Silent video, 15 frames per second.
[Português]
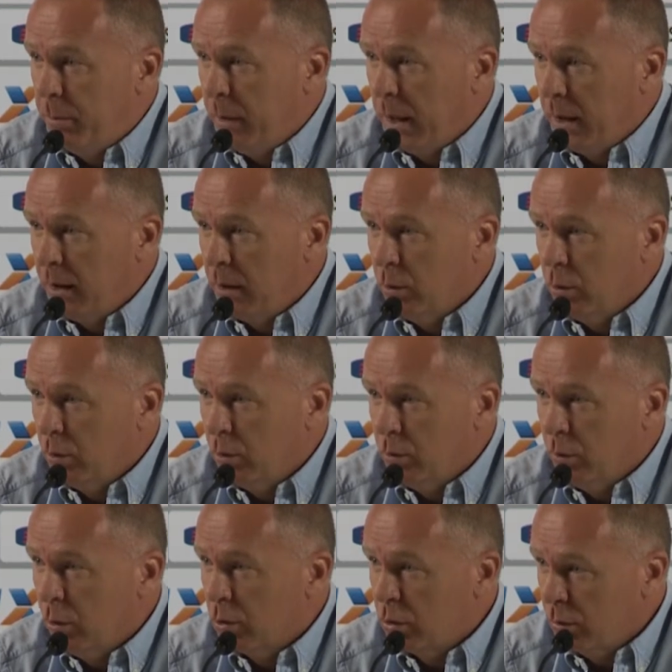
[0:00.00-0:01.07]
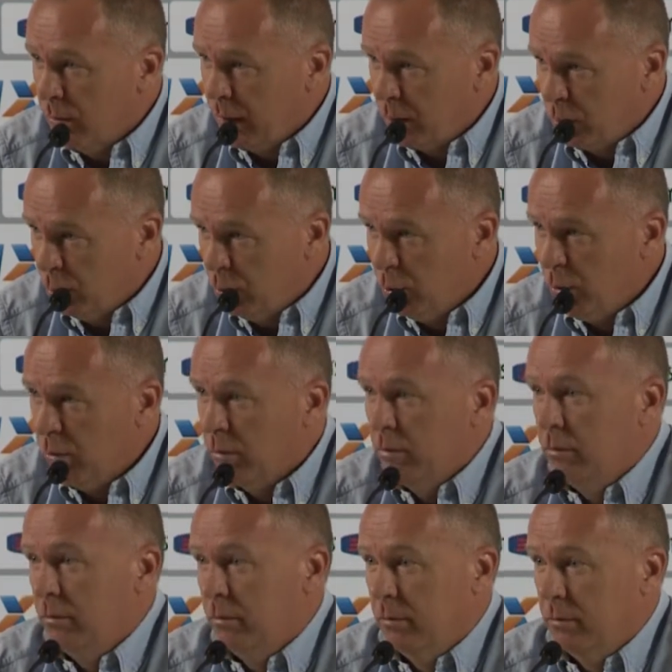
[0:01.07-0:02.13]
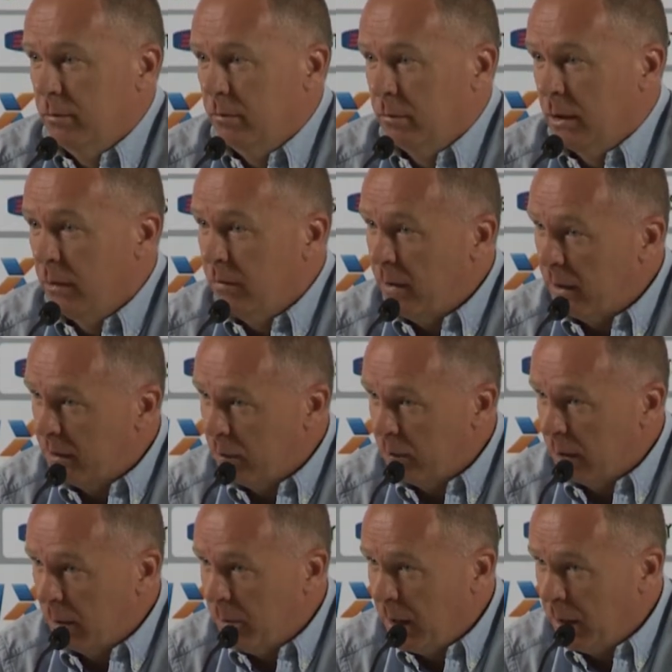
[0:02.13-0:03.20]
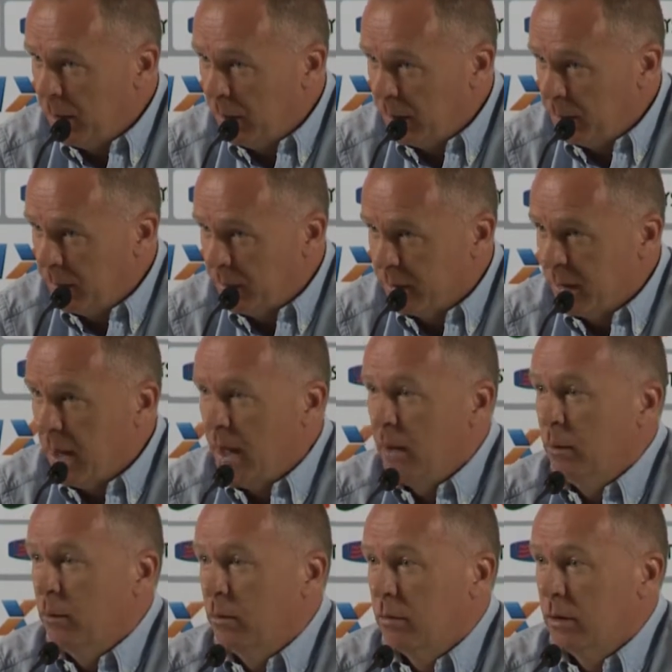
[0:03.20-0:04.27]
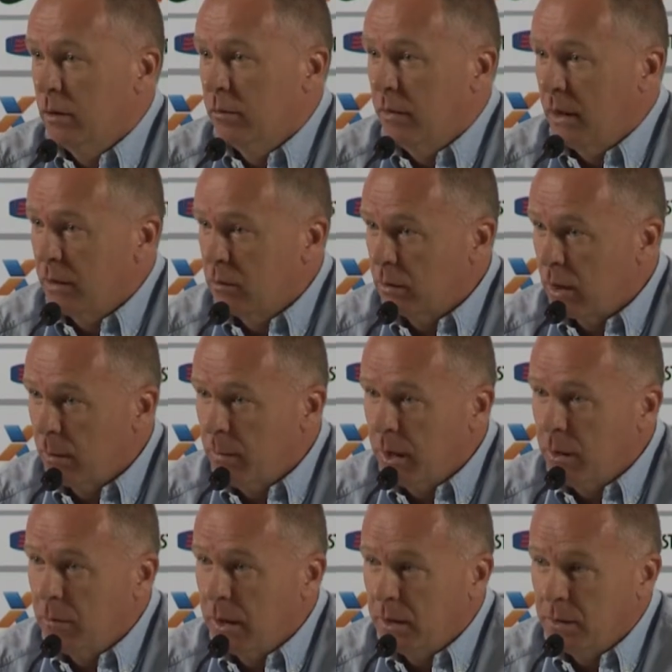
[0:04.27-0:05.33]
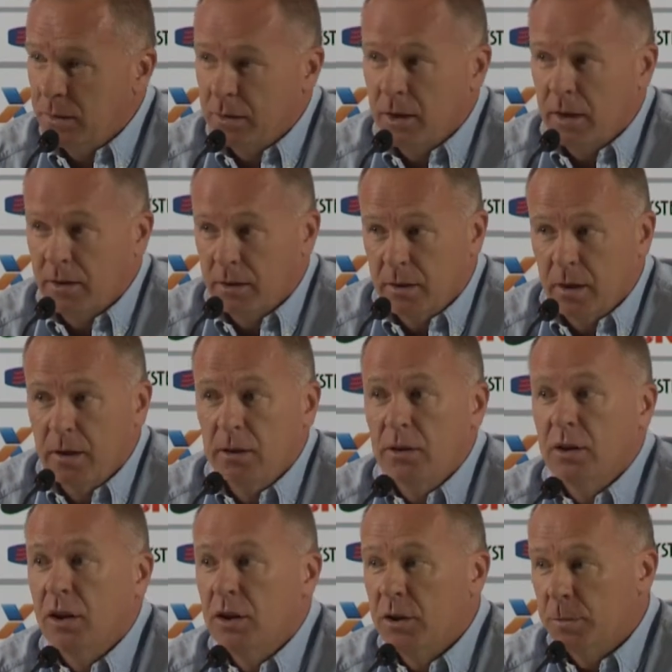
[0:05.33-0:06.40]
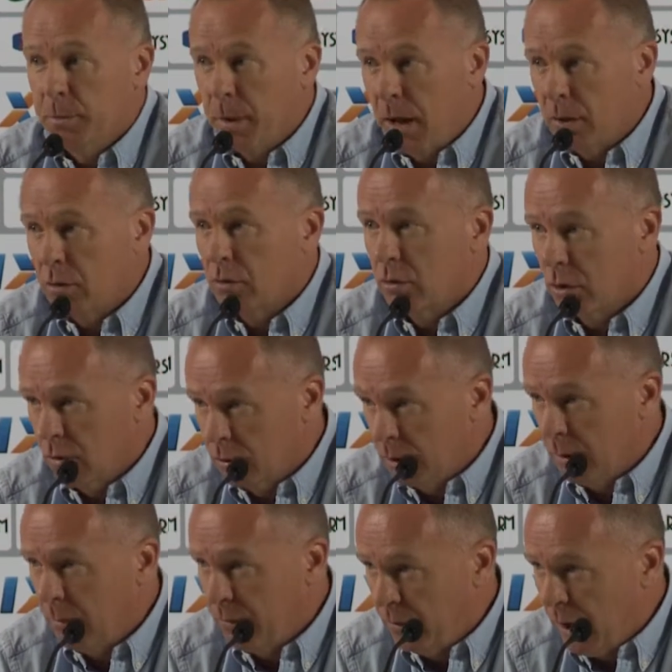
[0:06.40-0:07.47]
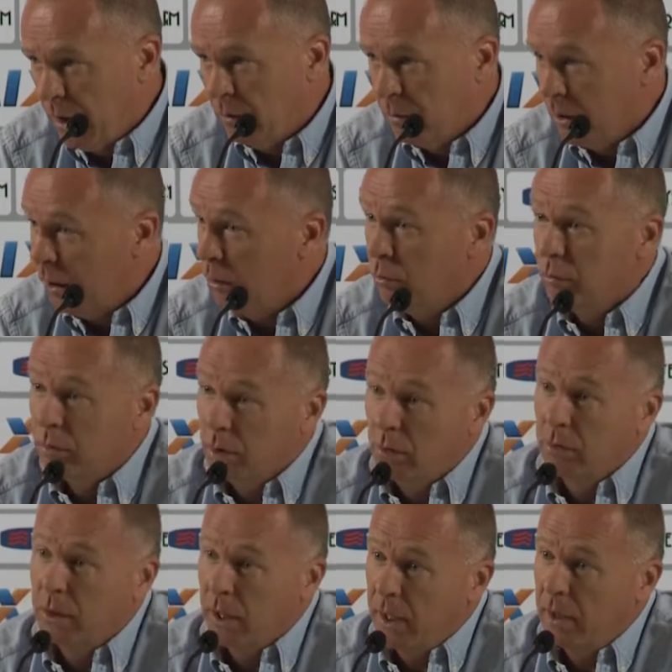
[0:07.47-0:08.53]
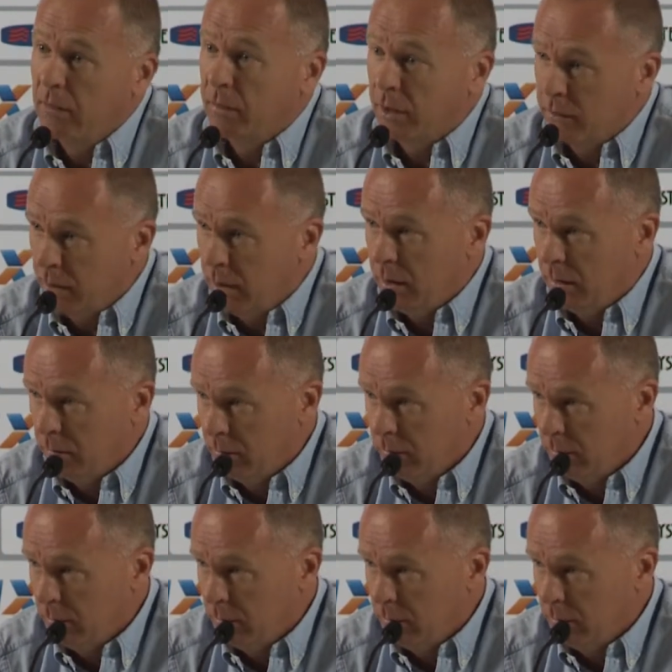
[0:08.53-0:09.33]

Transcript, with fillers: pegue o osso mais duro, que faça o trabalho mais pesado que faça o trabalho mais desgastante e antipático que eu sempre falo, e que uns não querem fazer,